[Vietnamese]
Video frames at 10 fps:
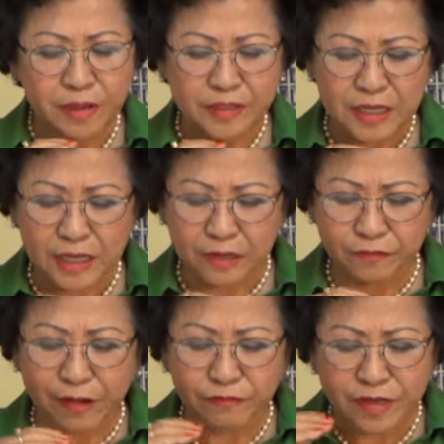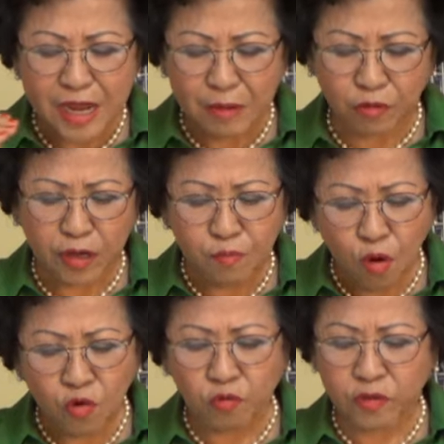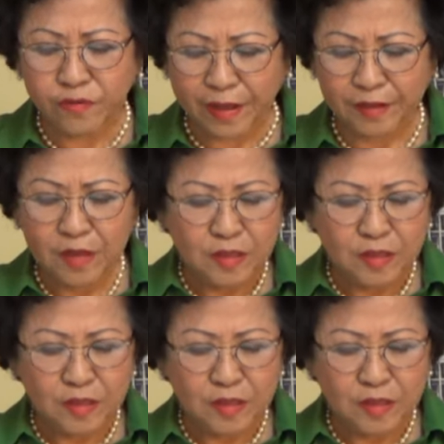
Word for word: mà nhìn vào vấn đề một cái bố cục như vậy